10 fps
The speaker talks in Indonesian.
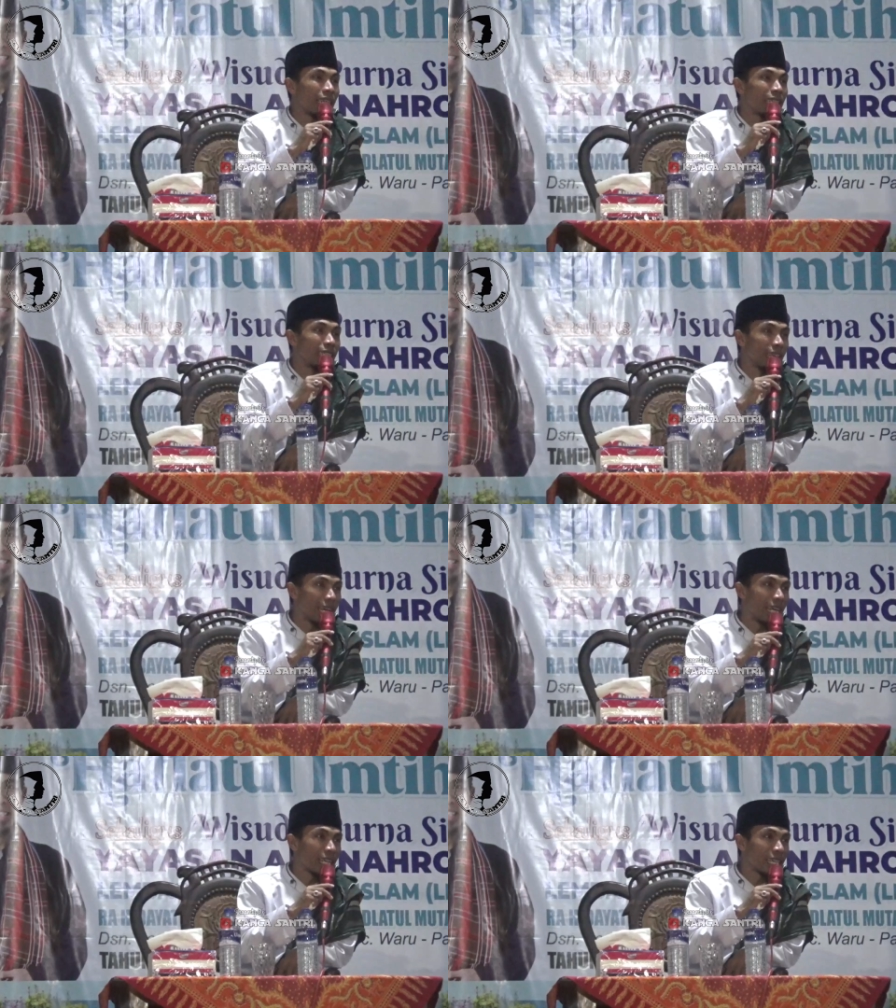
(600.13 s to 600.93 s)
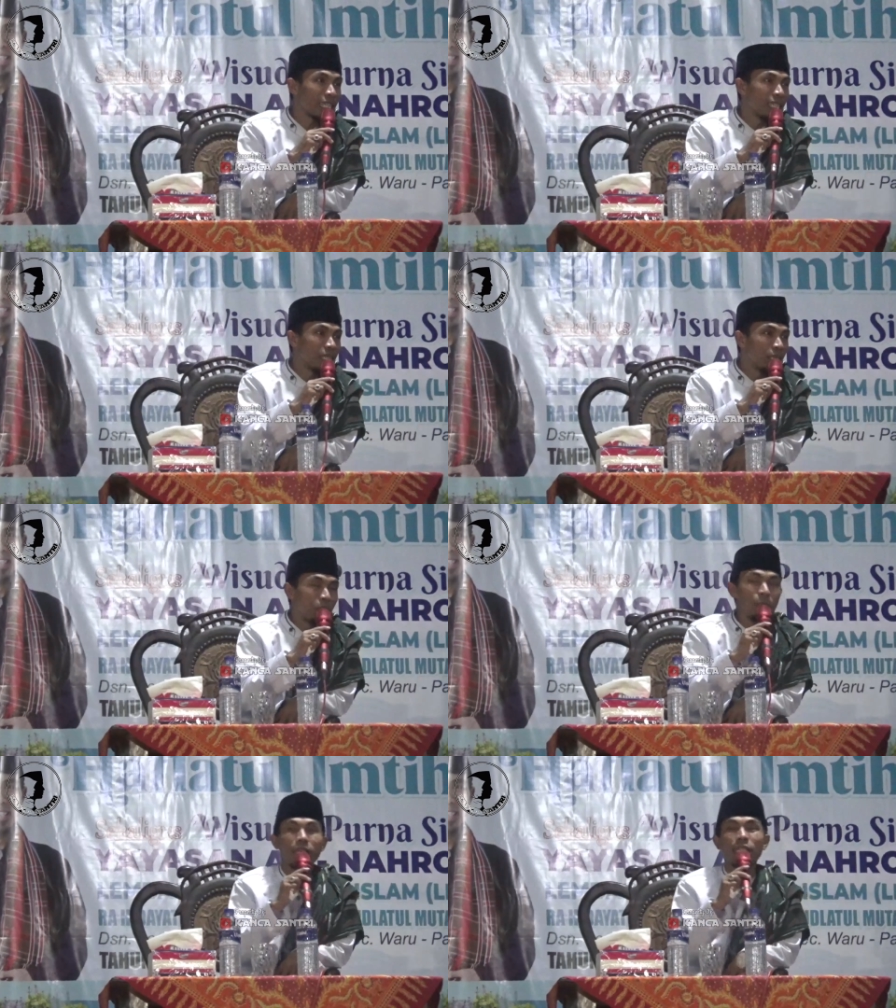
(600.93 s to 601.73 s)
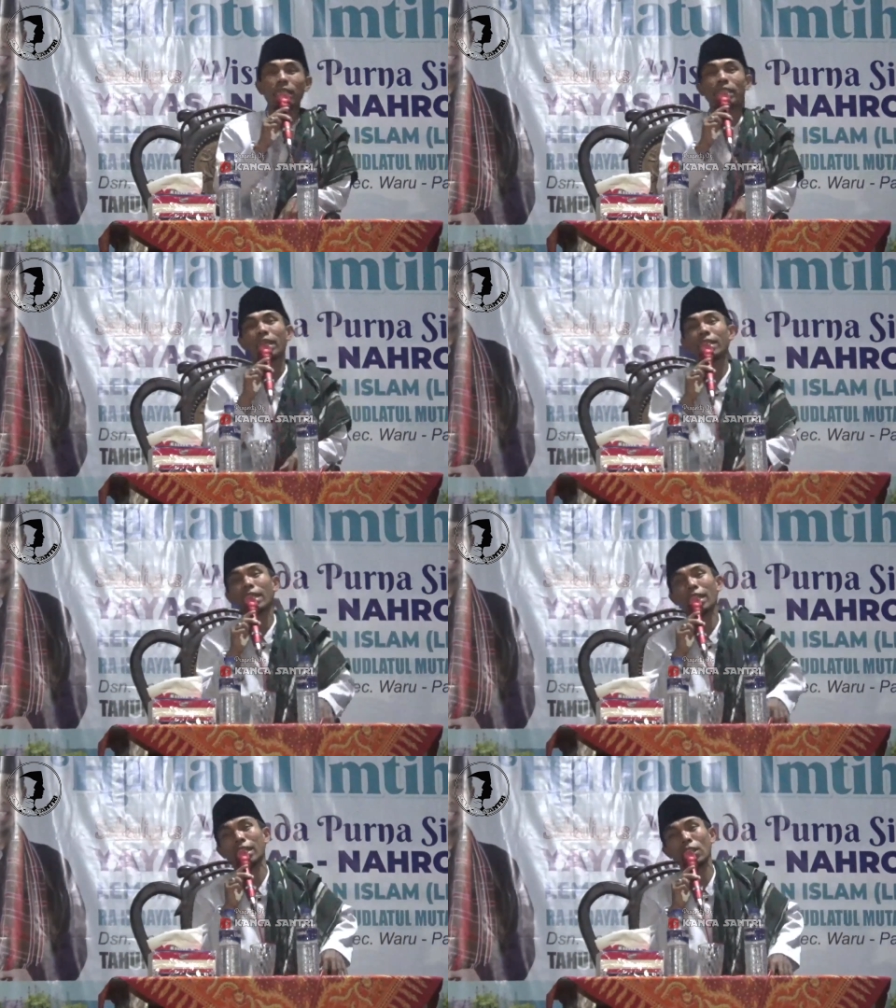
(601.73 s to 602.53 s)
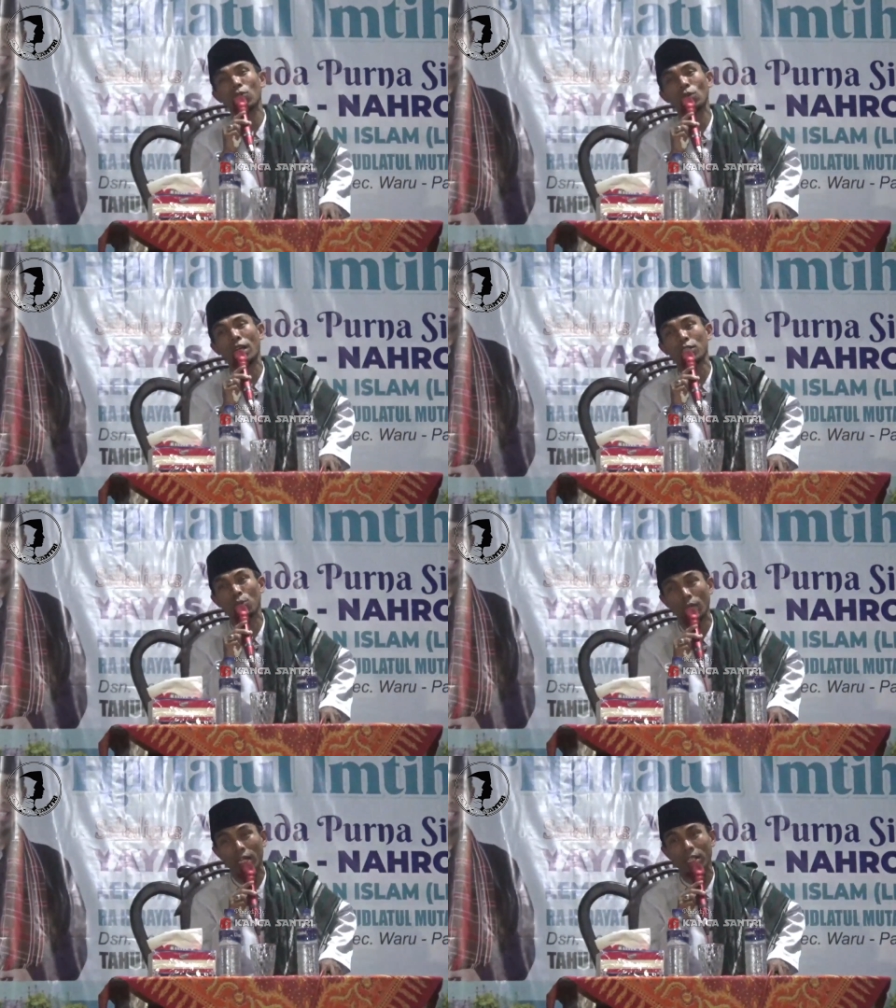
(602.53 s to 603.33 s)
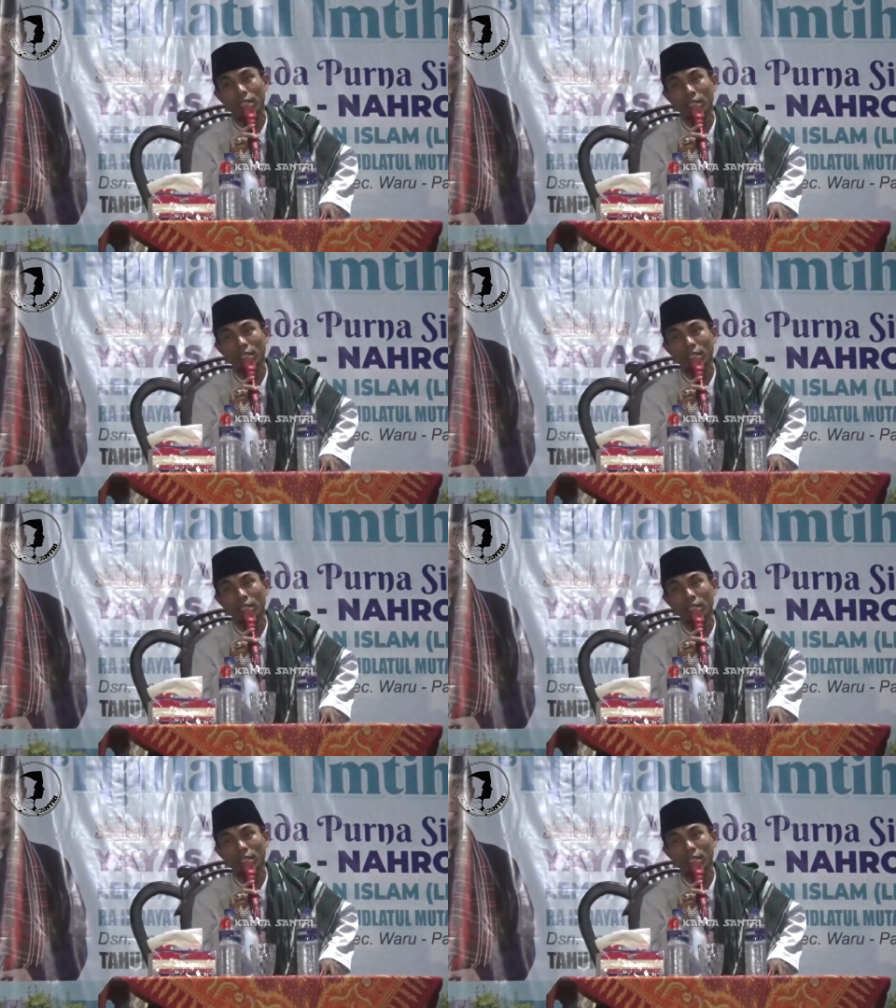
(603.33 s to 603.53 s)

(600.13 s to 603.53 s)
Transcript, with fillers: ahli nar beda antara kaula ajunan